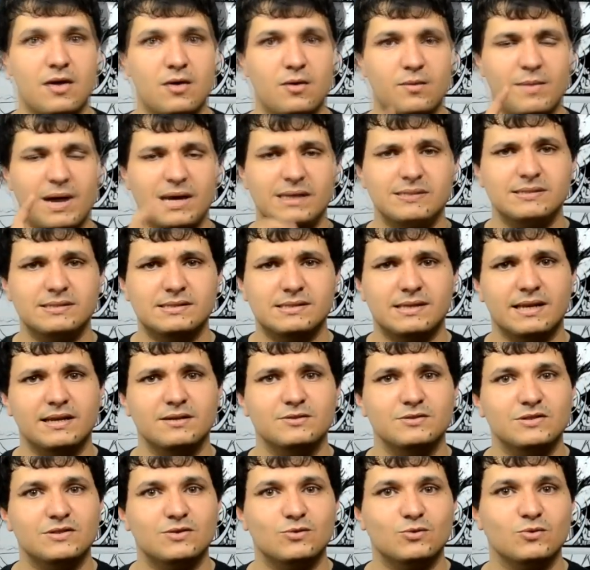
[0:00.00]
O mais
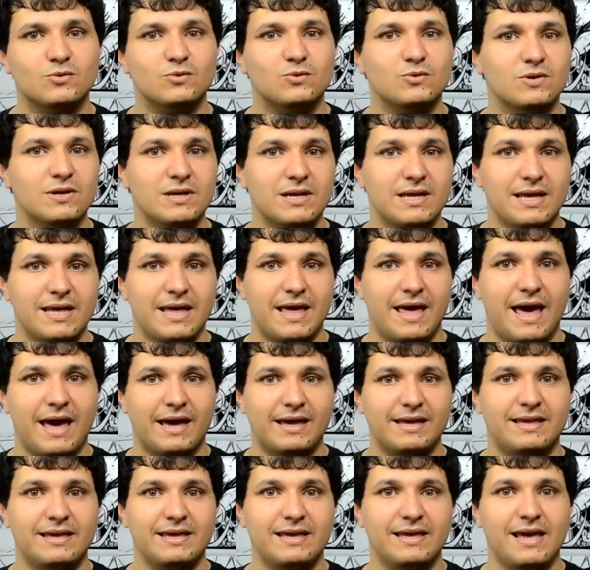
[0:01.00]
estranho de tudo é
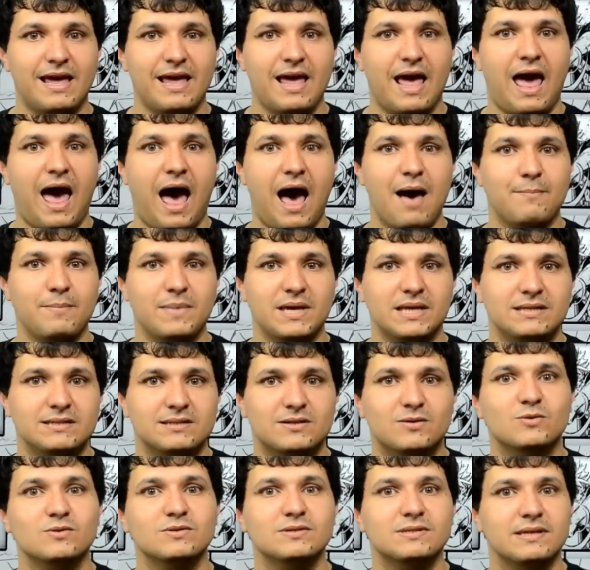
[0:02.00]
que a mídia
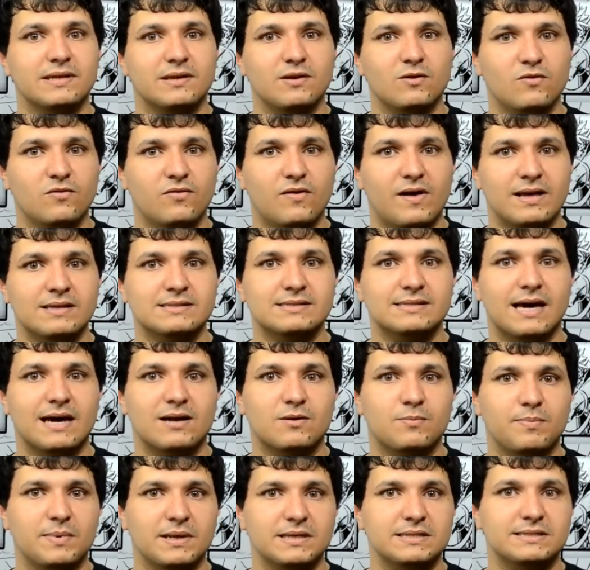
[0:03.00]
conseguiu
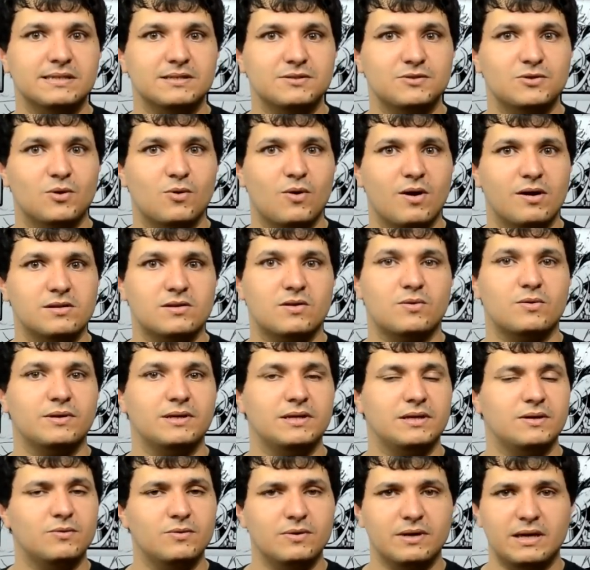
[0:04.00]
vazar o PlayStation 4
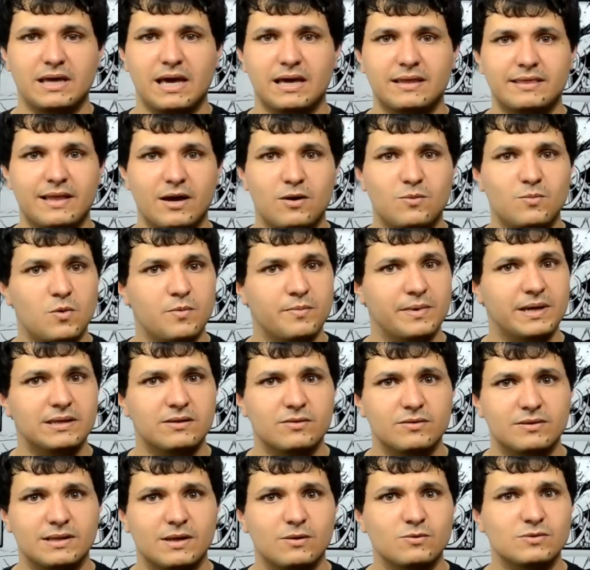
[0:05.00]
New e até o
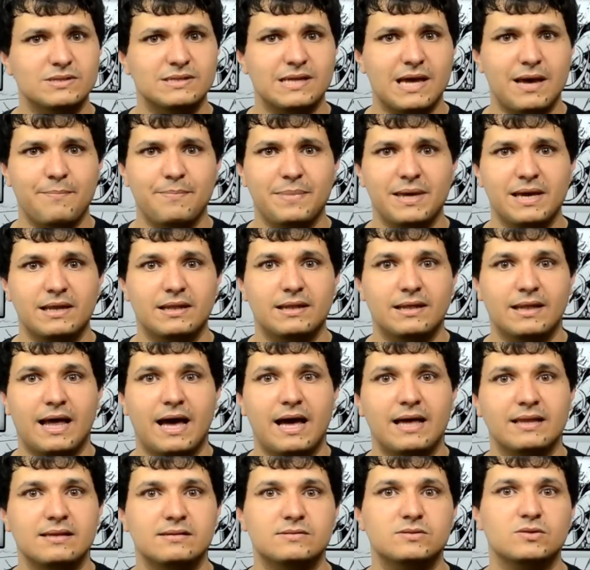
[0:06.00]
momento não sabia
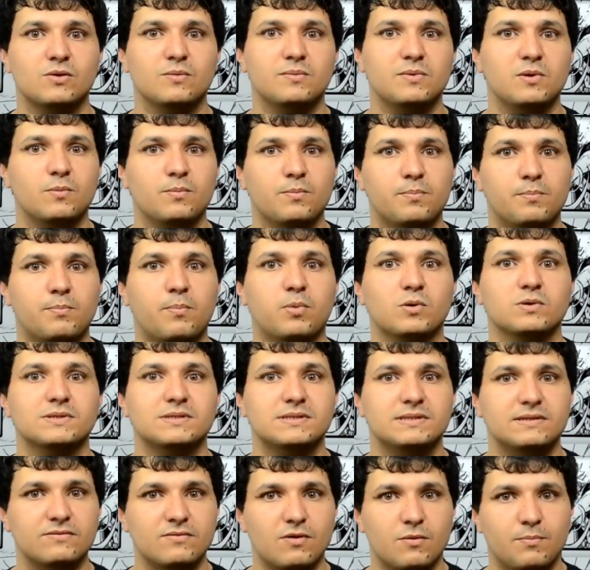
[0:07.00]
nada sobre um
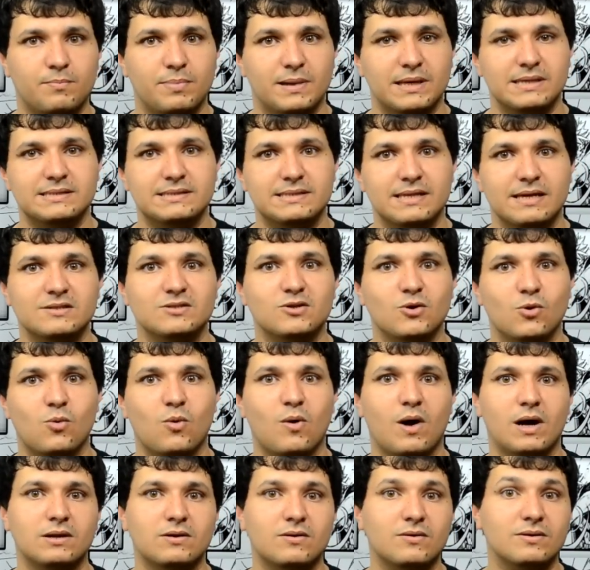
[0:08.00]
possível PlayStation
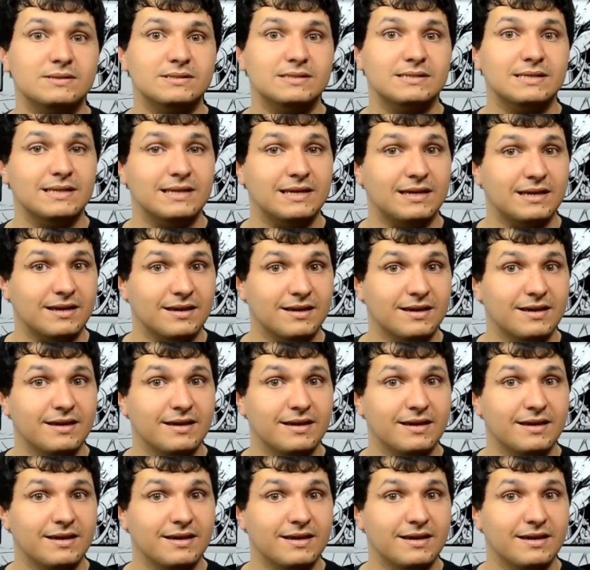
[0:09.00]
4 Slim.